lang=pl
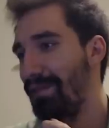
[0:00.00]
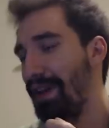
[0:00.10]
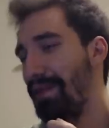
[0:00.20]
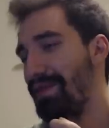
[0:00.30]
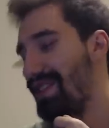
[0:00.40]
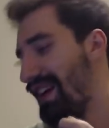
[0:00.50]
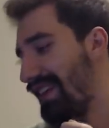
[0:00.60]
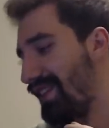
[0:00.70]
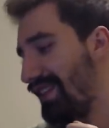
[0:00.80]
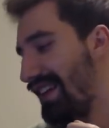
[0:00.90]
Powiem ci tak,
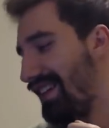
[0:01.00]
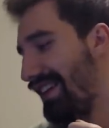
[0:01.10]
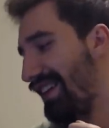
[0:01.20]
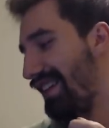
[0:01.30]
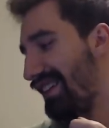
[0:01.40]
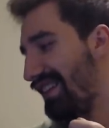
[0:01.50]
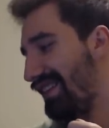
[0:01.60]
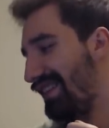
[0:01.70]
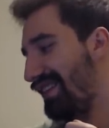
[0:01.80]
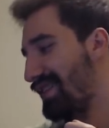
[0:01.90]
totalny,
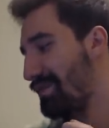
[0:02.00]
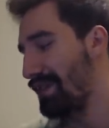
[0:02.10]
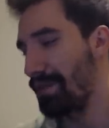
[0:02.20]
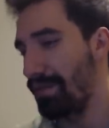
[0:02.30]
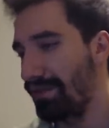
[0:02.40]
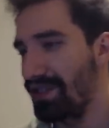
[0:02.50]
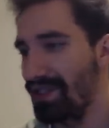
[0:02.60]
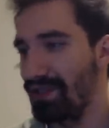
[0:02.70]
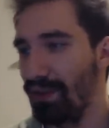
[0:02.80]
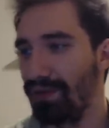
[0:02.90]
żeby nie powiedzieć
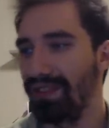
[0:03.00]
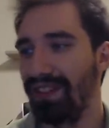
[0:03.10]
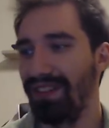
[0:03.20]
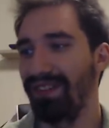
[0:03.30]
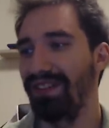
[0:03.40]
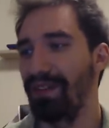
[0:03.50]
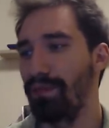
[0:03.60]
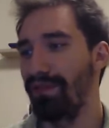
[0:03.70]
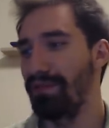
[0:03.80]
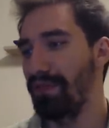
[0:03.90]
gówno, to
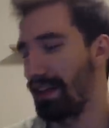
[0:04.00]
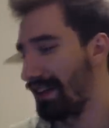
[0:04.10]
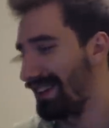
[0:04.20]
powiem nie.